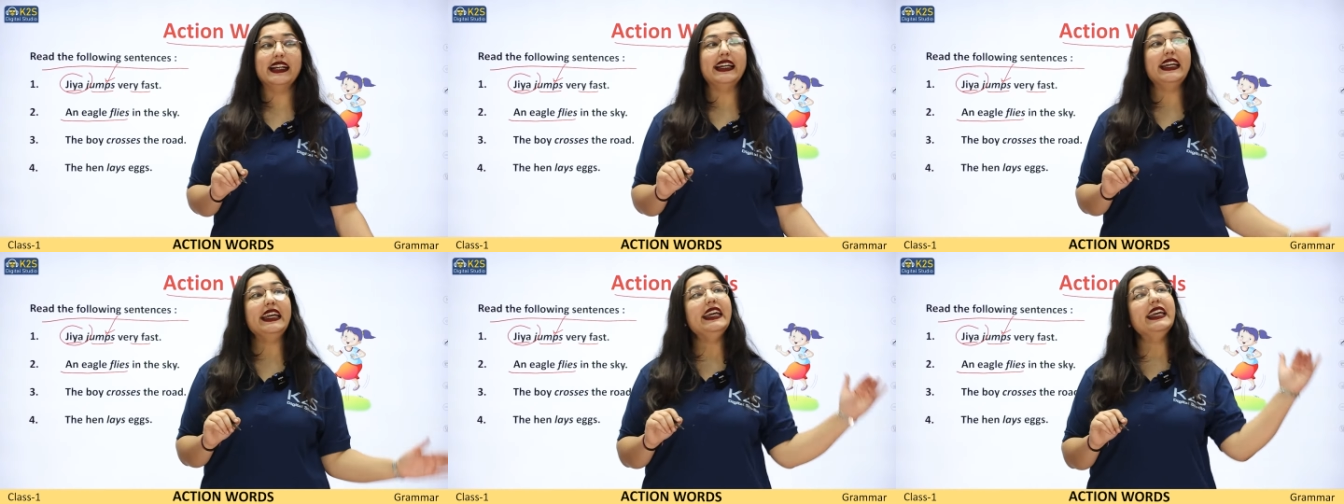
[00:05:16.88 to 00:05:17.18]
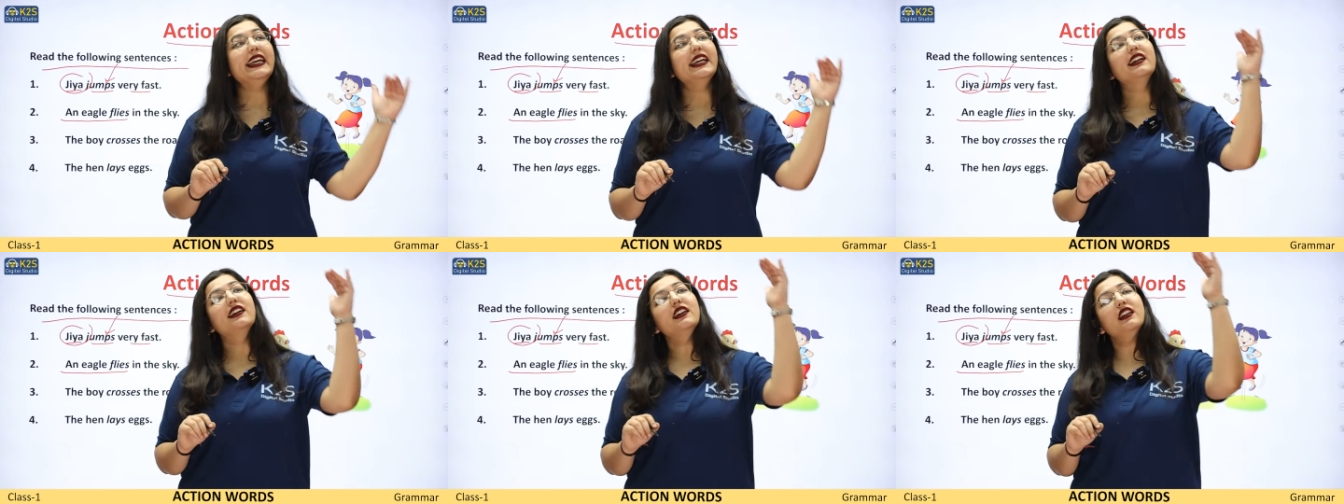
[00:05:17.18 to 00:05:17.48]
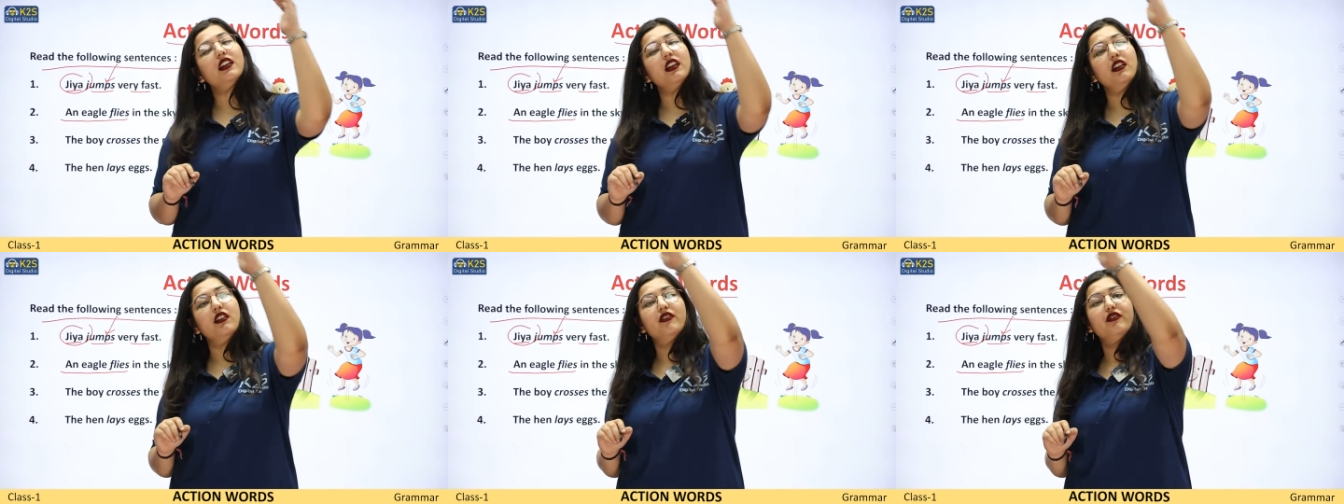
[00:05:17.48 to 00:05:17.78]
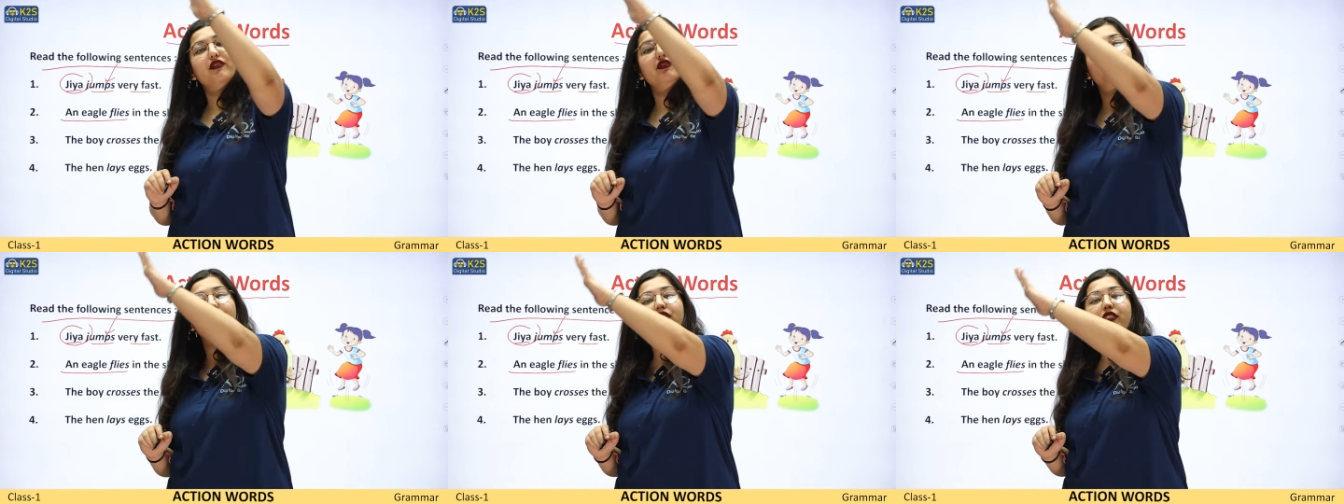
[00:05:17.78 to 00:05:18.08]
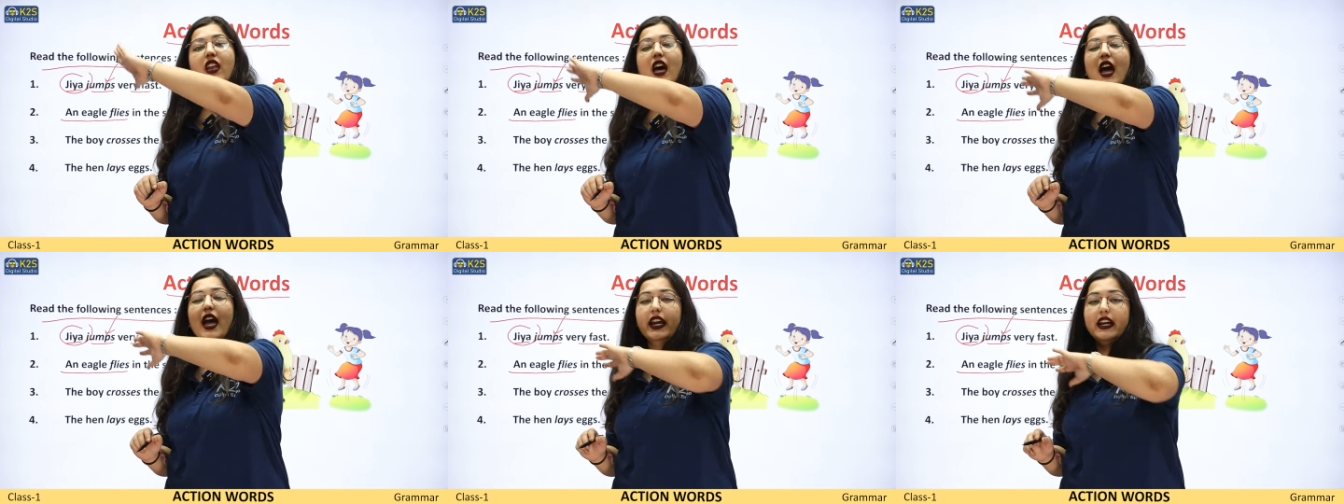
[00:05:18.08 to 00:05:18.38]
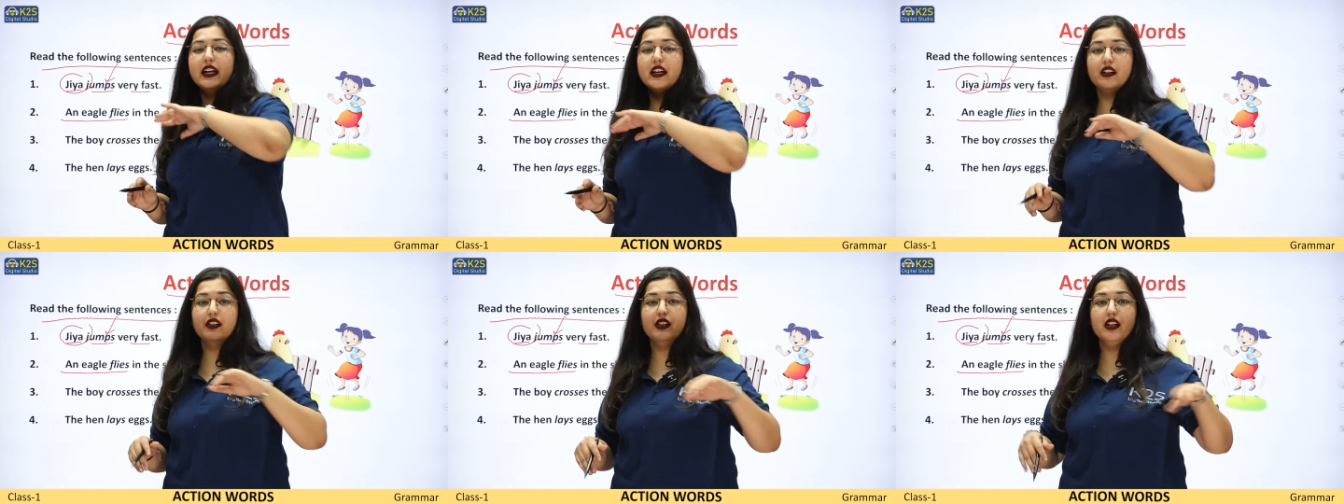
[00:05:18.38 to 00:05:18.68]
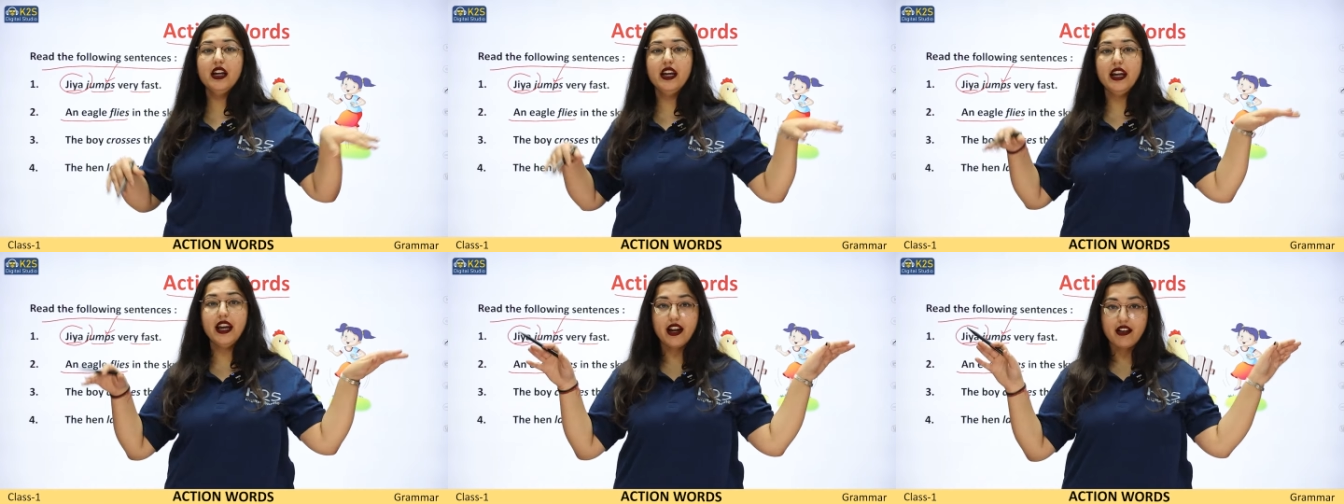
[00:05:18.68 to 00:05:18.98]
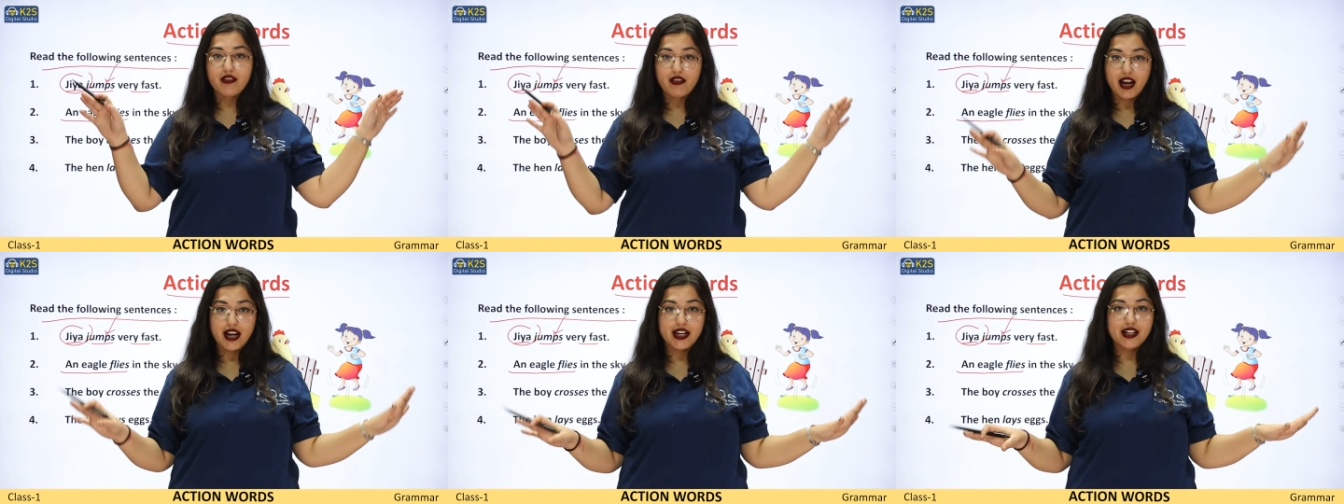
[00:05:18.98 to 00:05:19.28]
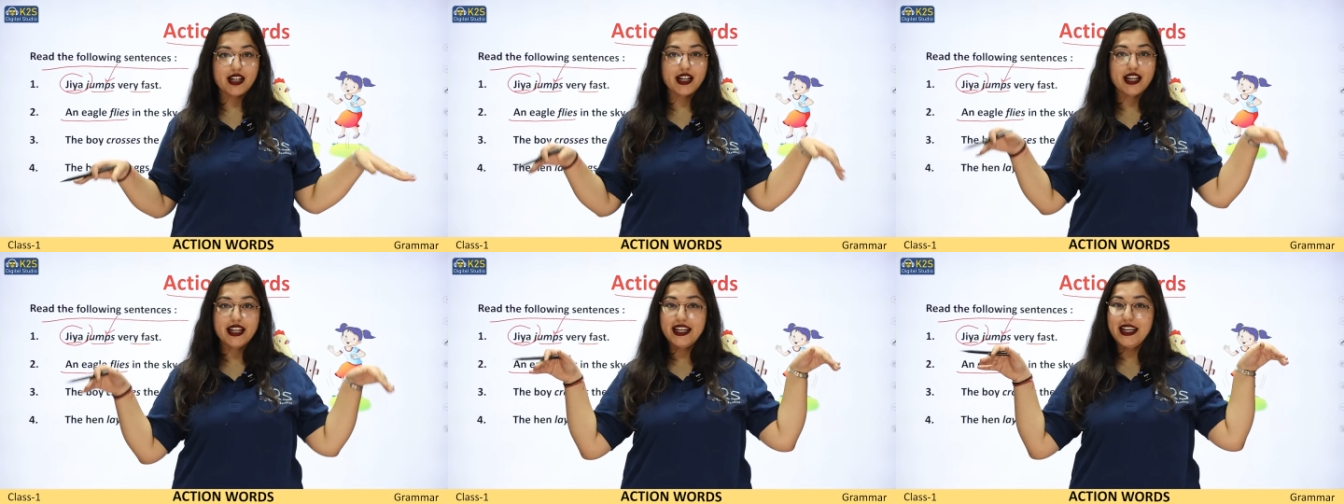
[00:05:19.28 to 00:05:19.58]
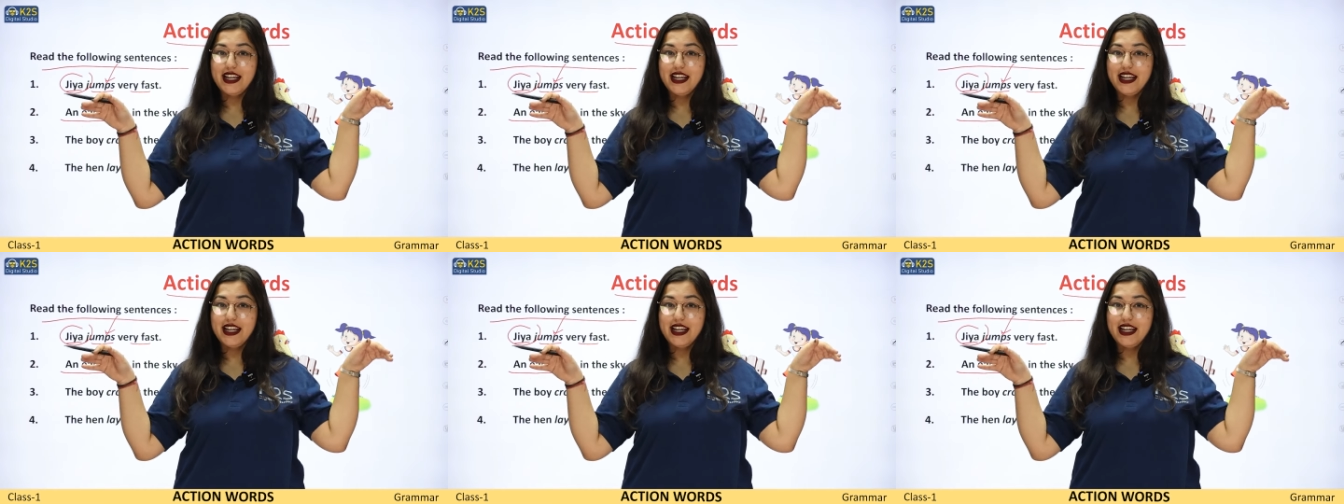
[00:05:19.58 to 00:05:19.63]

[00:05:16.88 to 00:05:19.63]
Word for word: एक ईगल फ्लाई कर रही है राइट